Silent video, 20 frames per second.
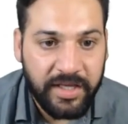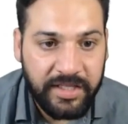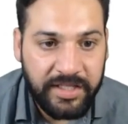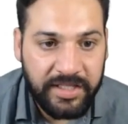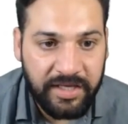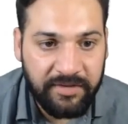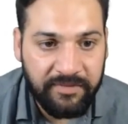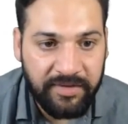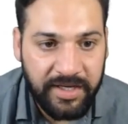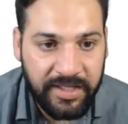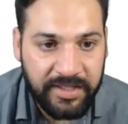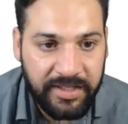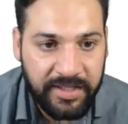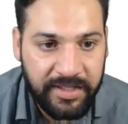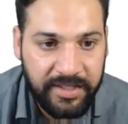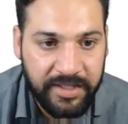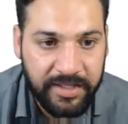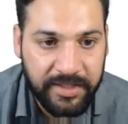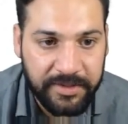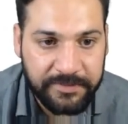ये वाला
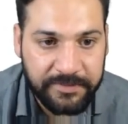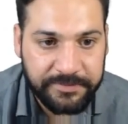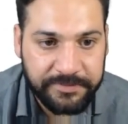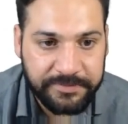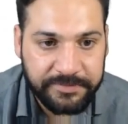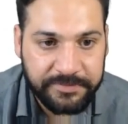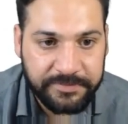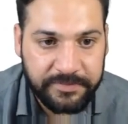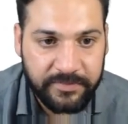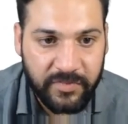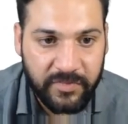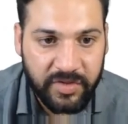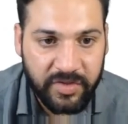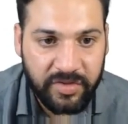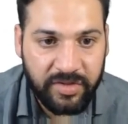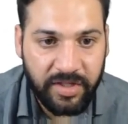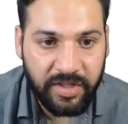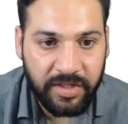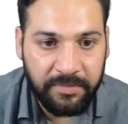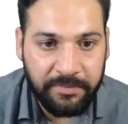देखिए
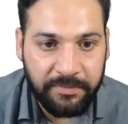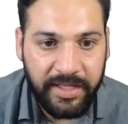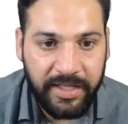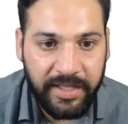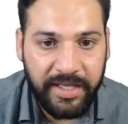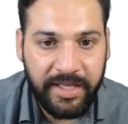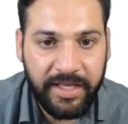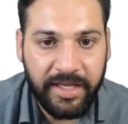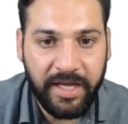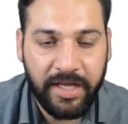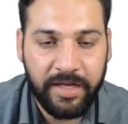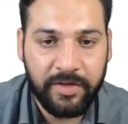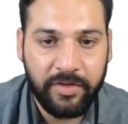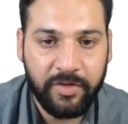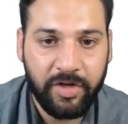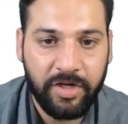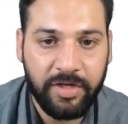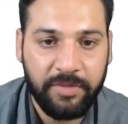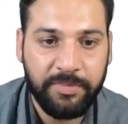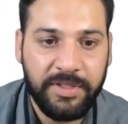सम ए आर
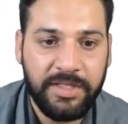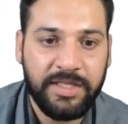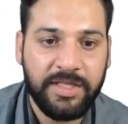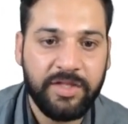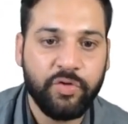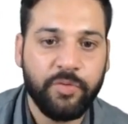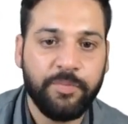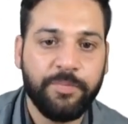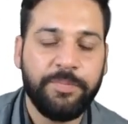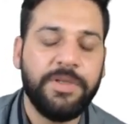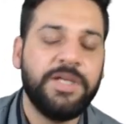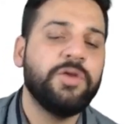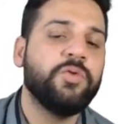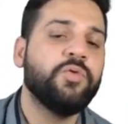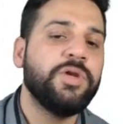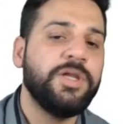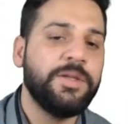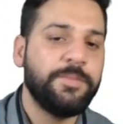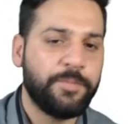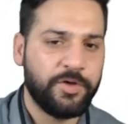नॉट बी ये तो
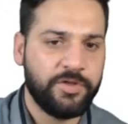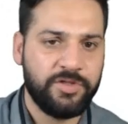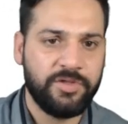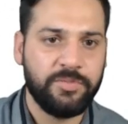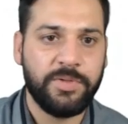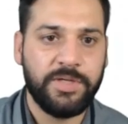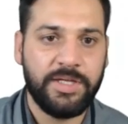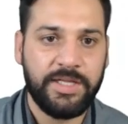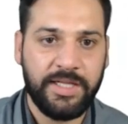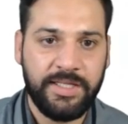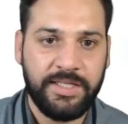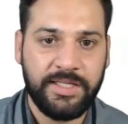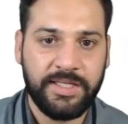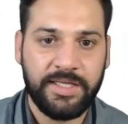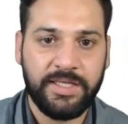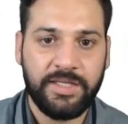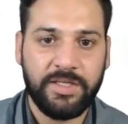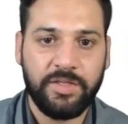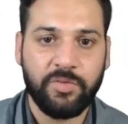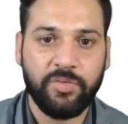बिल्कुल ही पॉसिबल नहीं
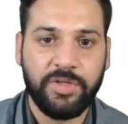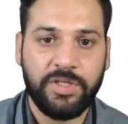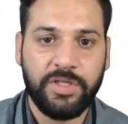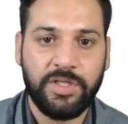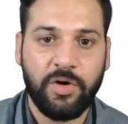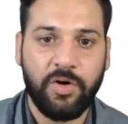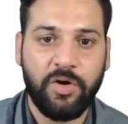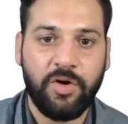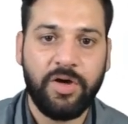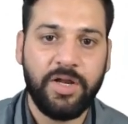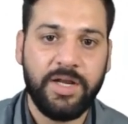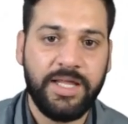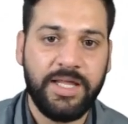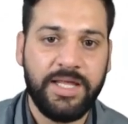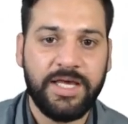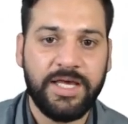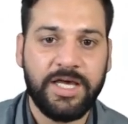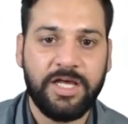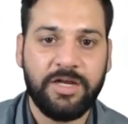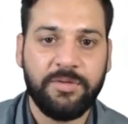है क्योंकि ऑल
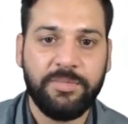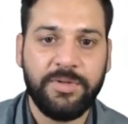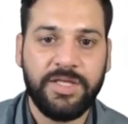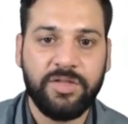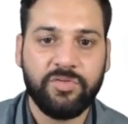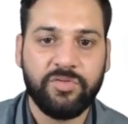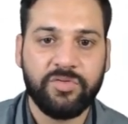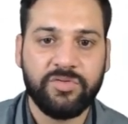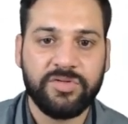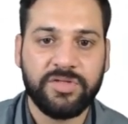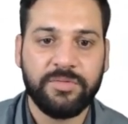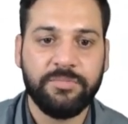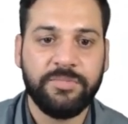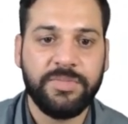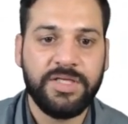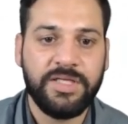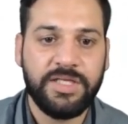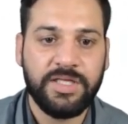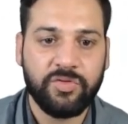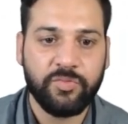ए आर बी तो सम
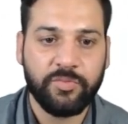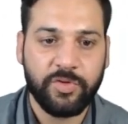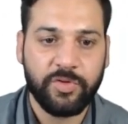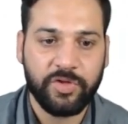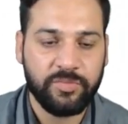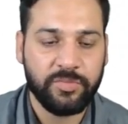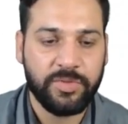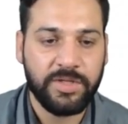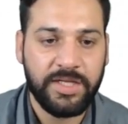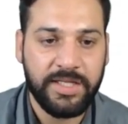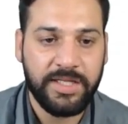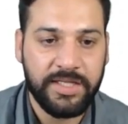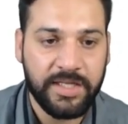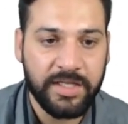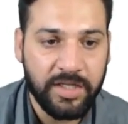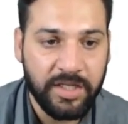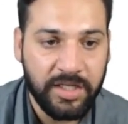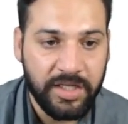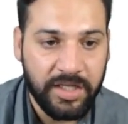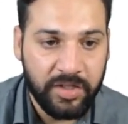बी ये तो पॉसिबल नहीं
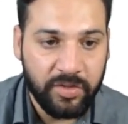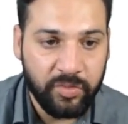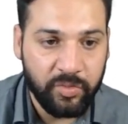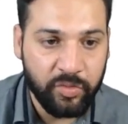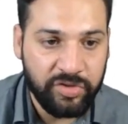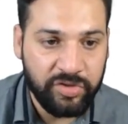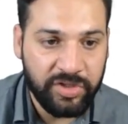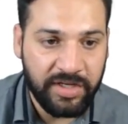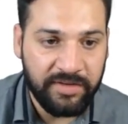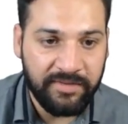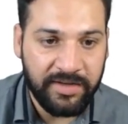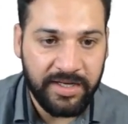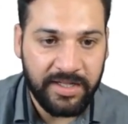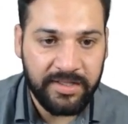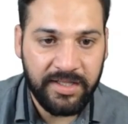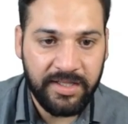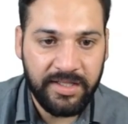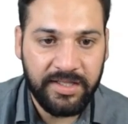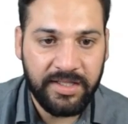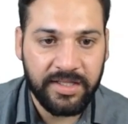है दूसरे वाला
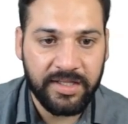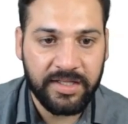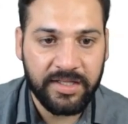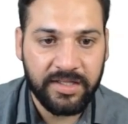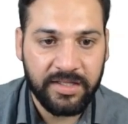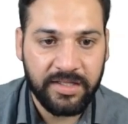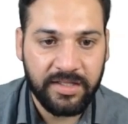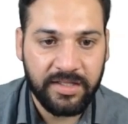देखिए